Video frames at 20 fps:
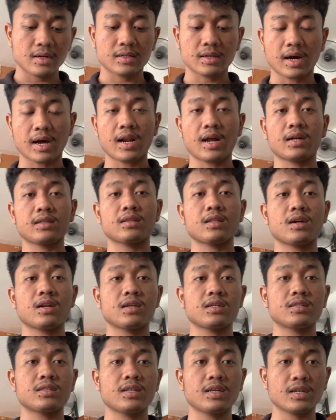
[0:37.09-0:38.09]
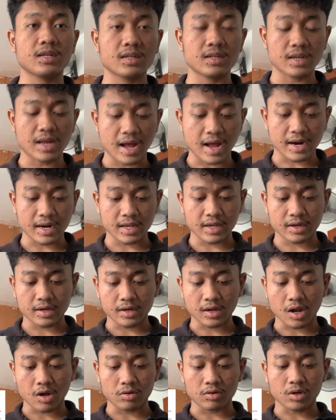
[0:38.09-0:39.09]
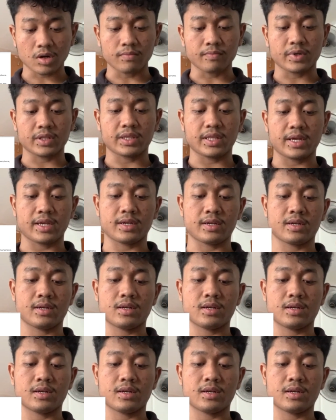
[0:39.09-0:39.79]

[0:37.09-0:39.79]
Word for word: karakteristik dari cloud computing